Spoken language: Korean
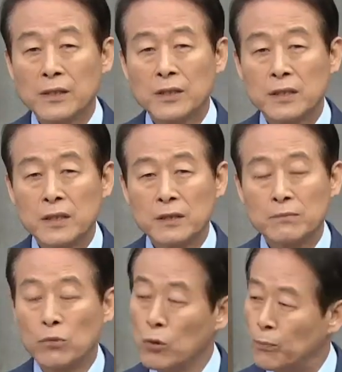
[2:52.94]

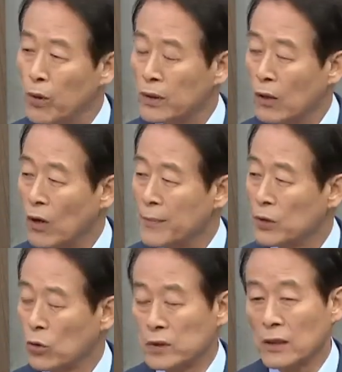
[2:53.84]
지금 물뽕이라고
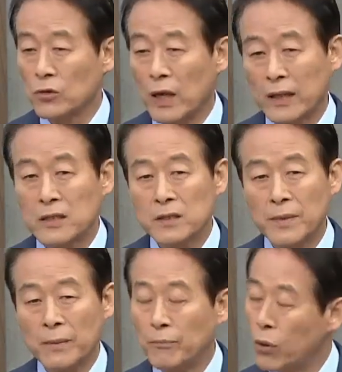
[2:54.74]
하면 통상적으로
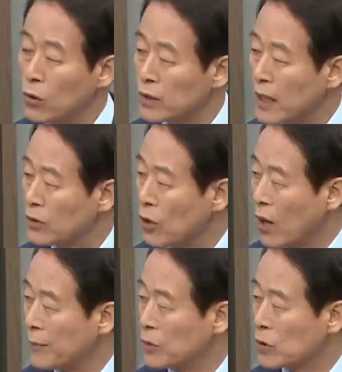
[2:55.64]
알았지만
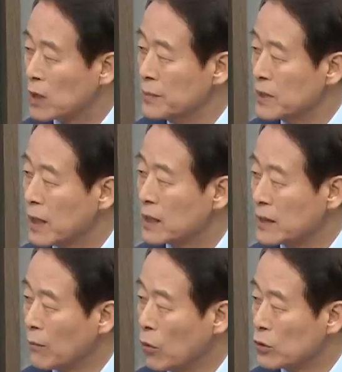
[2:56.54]
퐁당이라고 하면 우리 김진애
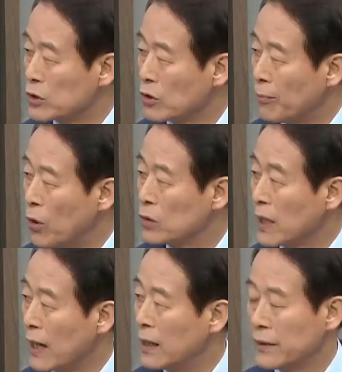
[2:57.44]
그잘 모르시죠. 어, 저
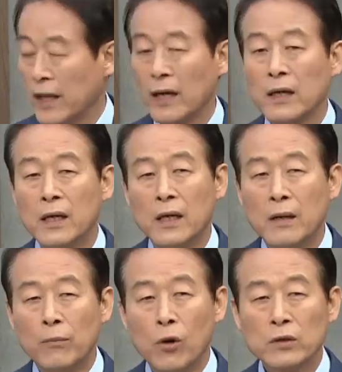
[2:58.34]
퐁당. 네. 예.
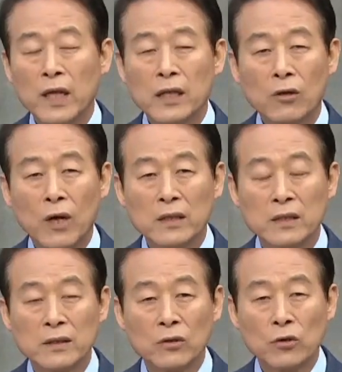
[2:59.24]
홍당이라고
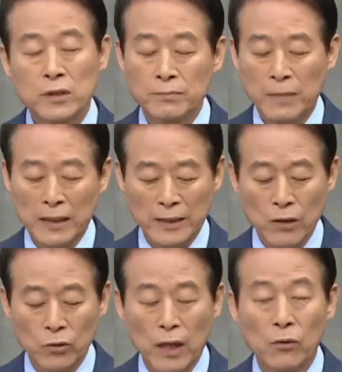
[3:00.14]
하는 은어로 지금 많이
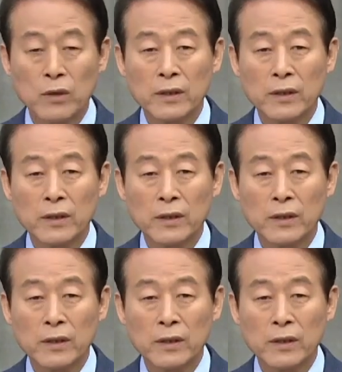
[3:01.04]
사용이 되고